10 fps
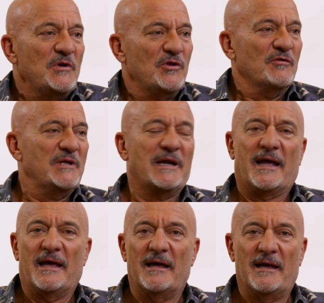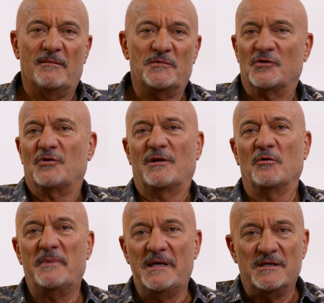Io devo dire che mi sono
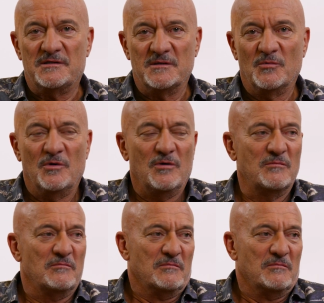trovato benissimo,